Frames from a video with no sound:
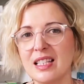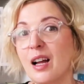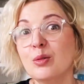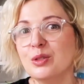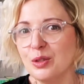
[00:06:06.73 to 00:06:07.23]

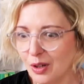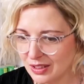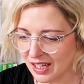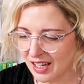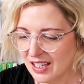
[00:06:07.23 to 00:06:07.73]

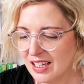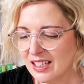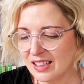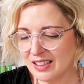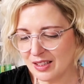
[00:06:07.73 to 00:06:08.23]
zaludniona.
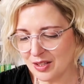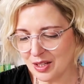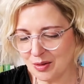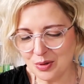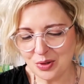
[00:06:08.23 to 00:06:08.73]
E, to
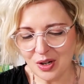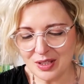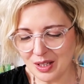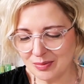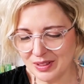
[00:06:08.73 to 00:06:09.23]
są już
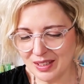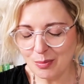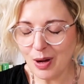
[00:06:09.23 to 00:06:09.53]
osobne,